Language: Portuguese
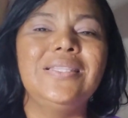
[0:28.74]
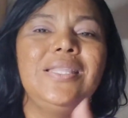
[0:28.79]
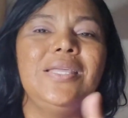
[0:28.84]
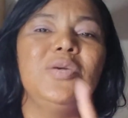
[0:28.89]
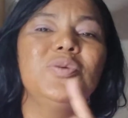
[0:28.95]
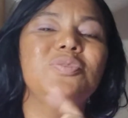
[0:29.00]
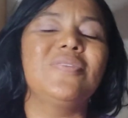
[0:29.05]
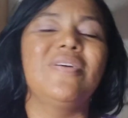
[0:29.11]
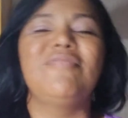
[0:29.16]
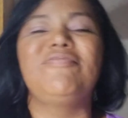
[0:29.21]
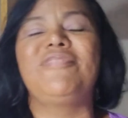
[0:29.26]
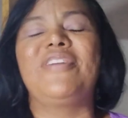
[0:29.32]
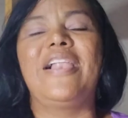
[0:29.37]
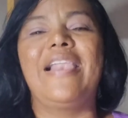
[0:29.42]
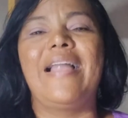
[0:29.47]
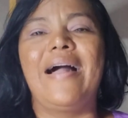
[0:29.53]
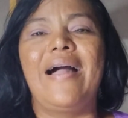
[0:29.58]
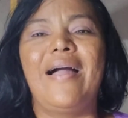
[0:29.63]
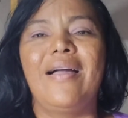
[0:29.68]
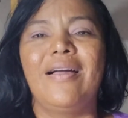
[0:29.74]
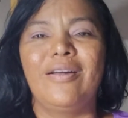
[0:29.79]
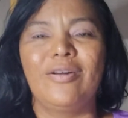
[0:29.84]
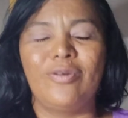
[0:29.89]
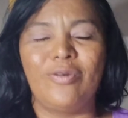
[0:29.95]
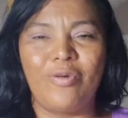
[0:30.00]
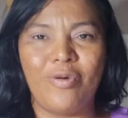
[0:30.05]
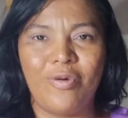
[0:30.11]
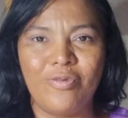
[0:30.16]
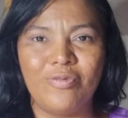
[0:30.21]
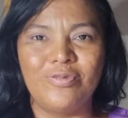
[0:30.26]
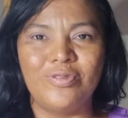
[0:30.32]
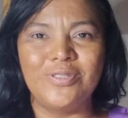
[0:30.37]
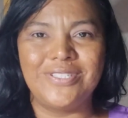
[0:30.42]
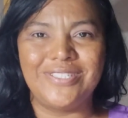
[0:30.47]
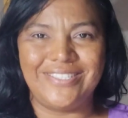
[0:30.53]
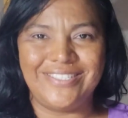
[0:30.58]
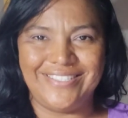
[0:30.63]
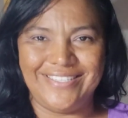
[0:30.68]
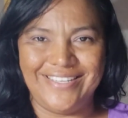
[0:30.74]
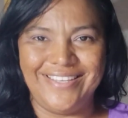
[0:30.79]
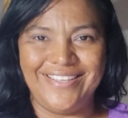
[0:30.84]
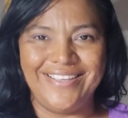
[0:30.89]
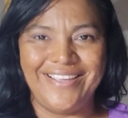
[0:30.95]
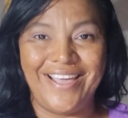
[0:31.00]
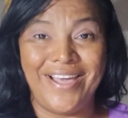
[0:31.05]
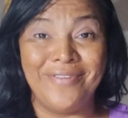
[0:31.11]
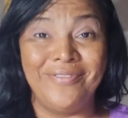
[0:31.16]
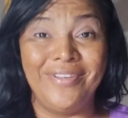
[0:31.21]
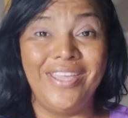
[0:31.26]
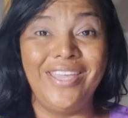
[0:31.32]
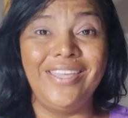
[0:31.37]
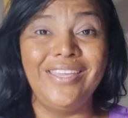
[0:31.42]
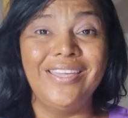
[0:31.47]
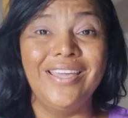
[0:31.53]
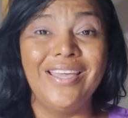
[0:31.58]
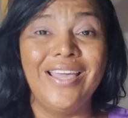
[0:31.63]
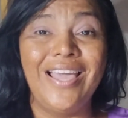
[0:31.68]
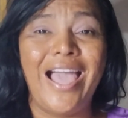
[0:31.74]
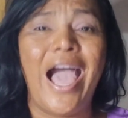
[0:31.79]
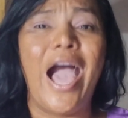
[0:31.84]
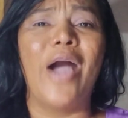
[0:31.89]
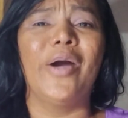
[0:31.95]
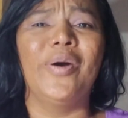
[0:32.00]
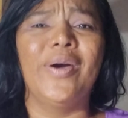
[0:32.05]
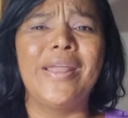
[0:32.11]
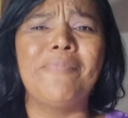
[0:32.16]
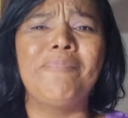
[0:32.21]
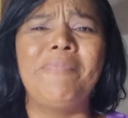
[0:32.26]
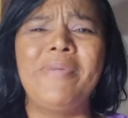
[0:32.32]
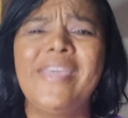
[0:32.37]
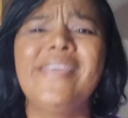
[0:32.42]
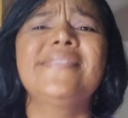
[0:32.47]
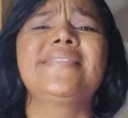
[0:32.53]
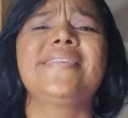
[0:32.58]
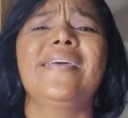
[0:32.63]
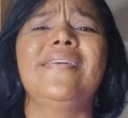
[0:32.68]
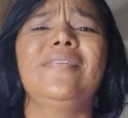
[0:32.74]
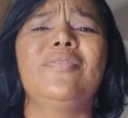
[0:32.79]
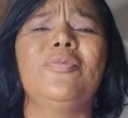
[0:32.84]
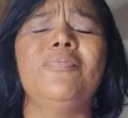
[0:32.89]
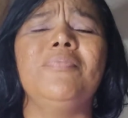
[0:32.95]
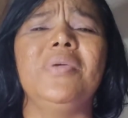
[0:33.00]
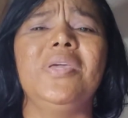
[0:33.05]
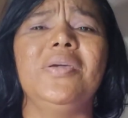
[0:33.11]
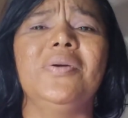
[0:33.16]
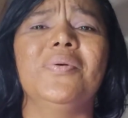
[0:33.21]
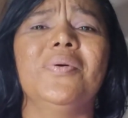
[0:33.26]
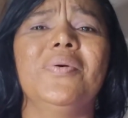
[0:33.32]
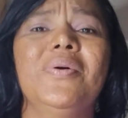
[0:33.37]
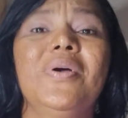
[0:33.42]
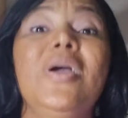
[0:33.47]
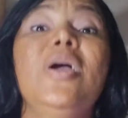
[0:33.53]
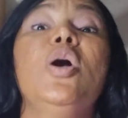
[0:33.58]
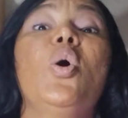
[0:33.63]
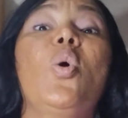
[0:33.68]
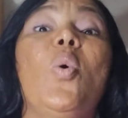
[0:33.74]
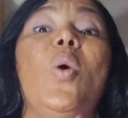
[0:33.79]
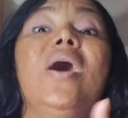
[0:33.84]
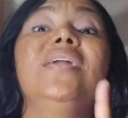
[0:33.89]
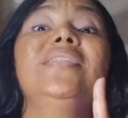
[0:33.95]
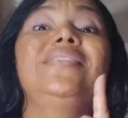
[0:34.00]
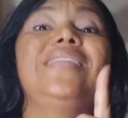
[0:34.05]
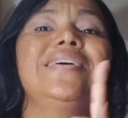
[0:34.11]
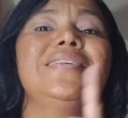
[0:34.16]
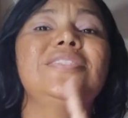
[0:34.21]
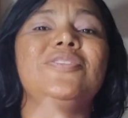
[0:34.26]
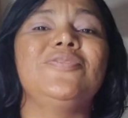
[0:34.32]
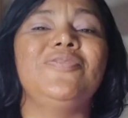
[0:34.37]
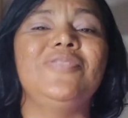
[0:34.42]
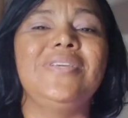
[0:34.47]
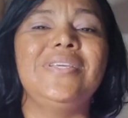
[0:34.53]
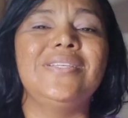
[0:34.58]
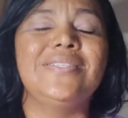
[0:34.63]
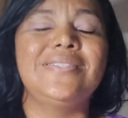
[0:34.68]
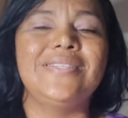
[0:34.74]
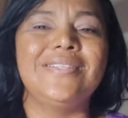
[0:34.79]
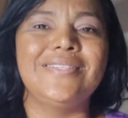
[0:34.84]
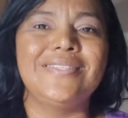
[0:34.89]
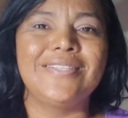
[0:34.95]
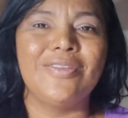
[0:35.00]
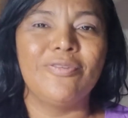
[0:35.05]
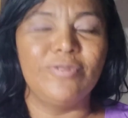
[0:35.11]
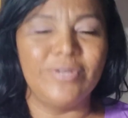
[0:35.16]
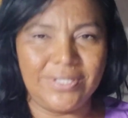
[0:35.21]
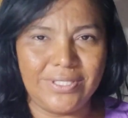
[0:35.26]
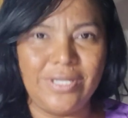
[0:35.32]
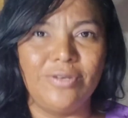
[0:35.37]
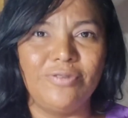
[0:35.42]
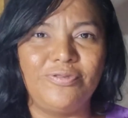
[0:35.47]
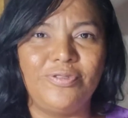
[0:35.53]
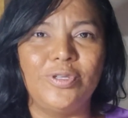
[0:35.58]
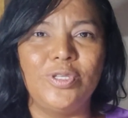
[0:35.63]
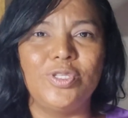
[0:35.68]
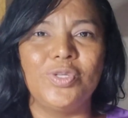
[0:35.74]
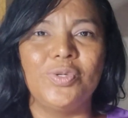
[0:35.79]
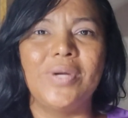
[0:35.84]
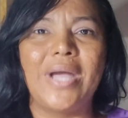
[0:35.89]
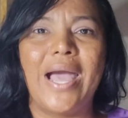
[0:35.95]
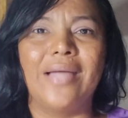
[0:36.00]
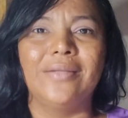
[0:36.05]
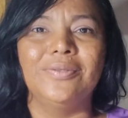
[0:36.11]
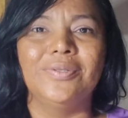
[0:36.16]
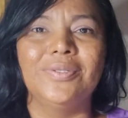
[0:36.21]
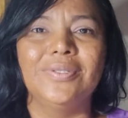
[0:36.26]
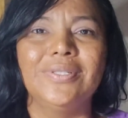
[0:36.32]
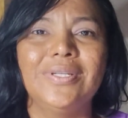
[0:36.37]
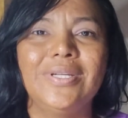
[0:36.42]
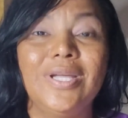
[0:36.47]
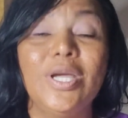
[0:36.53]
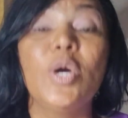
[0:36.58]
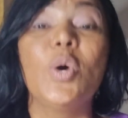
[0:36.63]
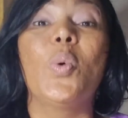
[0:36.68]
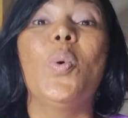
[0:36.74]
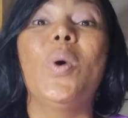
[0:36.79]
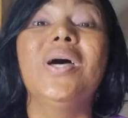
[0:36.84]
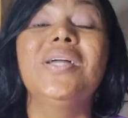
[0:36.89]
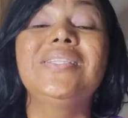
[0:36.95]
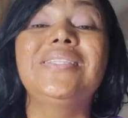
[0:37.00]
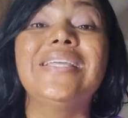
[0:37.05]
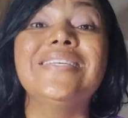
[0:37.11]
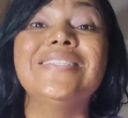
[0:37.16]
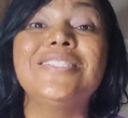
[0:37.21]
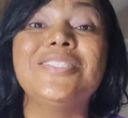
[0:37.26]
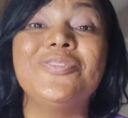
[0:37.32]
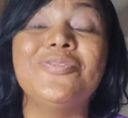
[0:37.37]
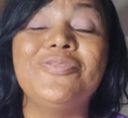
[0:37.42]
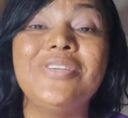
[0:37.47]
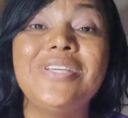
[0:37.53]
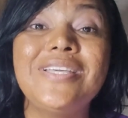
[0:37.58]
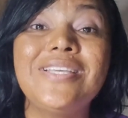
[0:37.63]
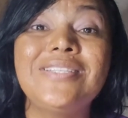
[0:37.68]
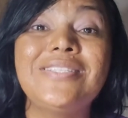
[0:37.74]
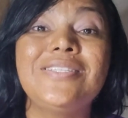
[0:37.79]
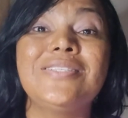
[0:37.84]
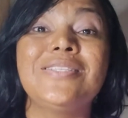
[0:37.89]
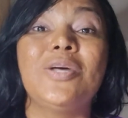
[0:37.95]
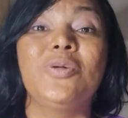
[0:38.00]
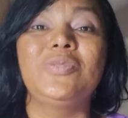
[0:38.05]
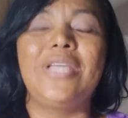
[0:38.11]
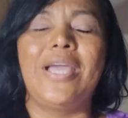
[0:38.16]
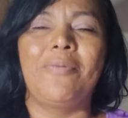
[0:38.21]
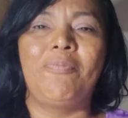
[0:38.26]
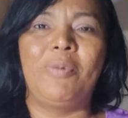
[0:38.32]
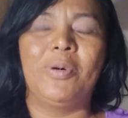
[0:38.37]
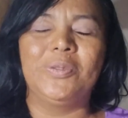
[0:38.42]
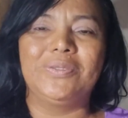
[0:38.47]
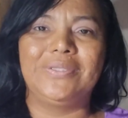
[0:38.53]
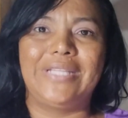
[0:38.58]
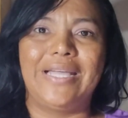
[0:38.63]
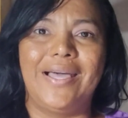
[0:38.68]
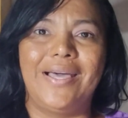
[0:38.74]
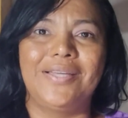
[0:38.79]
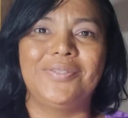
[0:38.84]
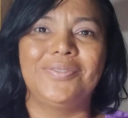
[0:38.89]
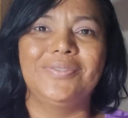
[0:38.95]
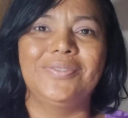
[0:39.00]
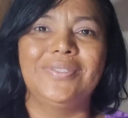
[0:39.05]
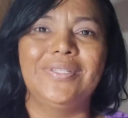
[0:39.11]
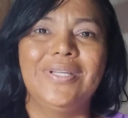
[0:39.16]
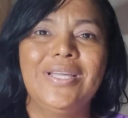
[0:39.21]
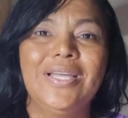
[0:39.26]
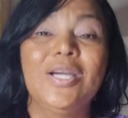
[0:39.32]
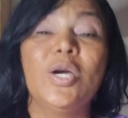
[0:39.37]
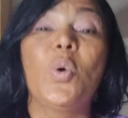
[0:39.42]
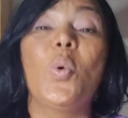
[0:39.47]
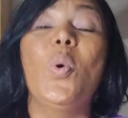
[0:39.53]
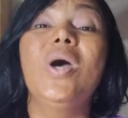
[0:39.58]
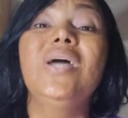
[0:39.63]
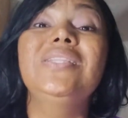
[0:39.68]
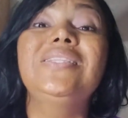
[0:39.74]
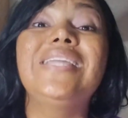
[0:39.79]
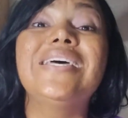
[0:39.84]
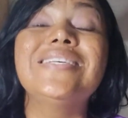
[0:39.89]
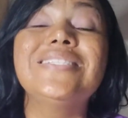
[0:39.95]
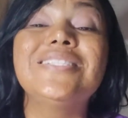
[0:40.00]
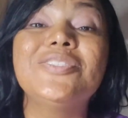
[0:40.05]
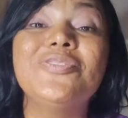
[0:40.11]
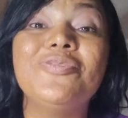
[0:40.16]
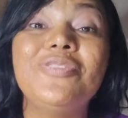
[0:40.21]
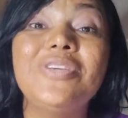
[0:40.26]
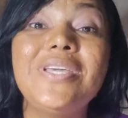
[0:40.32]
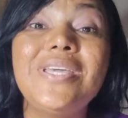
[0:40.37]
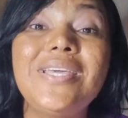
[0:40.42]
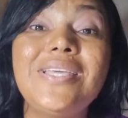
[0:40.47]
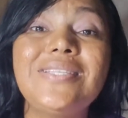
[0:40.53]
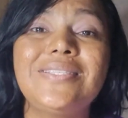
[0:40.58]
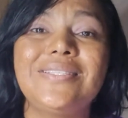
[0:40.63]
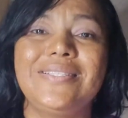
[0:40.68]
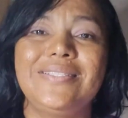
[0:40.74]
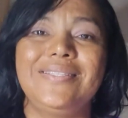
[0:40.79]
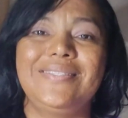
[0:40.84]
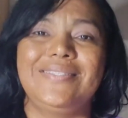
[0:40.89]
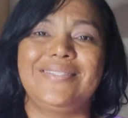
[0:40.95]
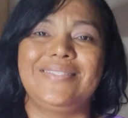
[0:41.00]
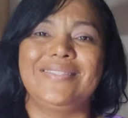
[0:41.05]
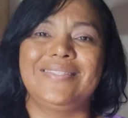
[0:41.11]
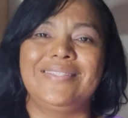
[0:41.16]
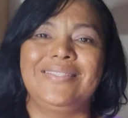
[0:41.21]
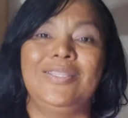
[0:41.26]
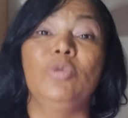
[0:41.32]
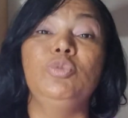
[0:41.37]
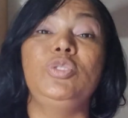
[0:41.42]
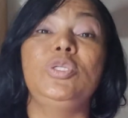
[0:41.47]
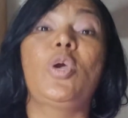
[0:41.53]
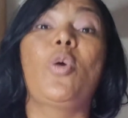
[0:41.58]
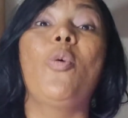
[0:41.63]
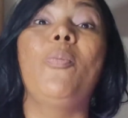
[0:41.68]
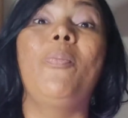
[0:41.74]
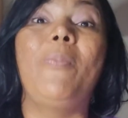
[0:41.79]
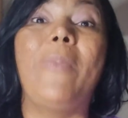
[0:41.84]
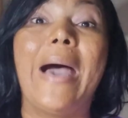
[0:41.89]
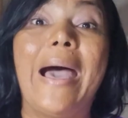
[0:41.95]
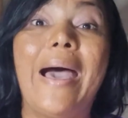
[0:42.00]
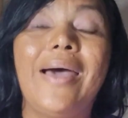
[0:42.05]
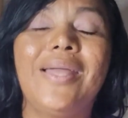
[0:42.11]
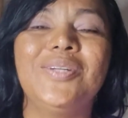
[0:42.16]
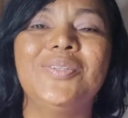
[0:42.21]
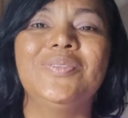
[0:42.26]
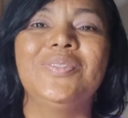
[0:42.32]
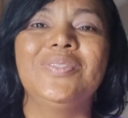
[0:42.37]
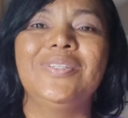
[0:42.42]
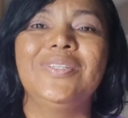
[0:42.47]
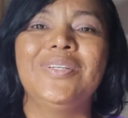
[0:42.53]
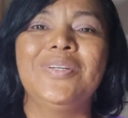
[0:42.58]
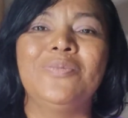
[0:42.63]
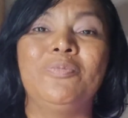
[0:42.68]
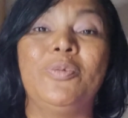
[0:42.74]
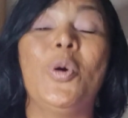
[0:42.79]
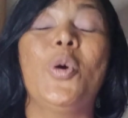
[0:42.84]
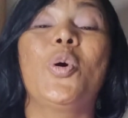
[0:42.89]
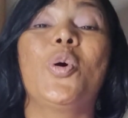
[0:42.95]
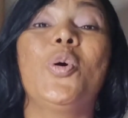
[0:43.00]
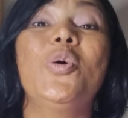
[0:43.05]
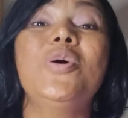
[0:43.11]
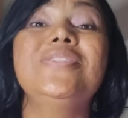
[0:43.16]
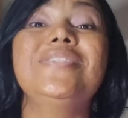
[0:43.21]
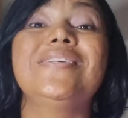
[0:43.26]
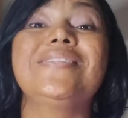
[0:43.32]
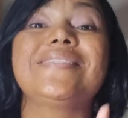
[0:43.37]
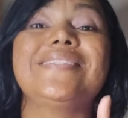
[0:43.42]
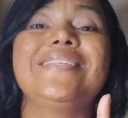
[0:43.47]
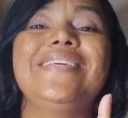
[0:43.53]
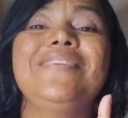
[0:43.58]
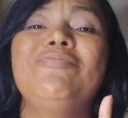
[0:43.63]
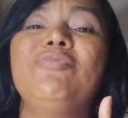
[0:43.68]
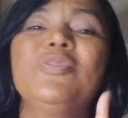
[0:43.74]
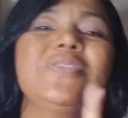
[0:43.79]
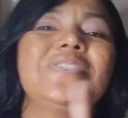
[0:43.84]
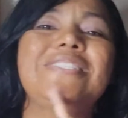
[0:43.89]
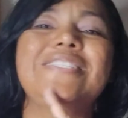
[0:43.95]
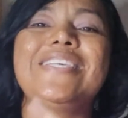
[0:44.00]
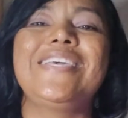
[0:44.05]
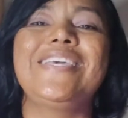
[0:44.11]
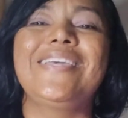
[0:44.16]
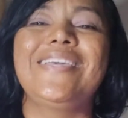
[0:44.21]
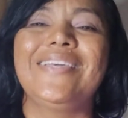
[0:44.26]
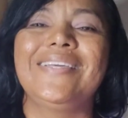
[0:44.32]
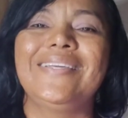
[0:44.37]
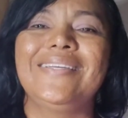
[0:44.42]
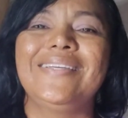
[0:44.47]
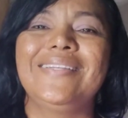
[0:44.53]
Deus vai falar com você. Amém? Agora pensa aí comigo. Quantas vezes você não foi julgado? Quantas vezes não te apontaram? Quantas vezes não te culparam por coisas que você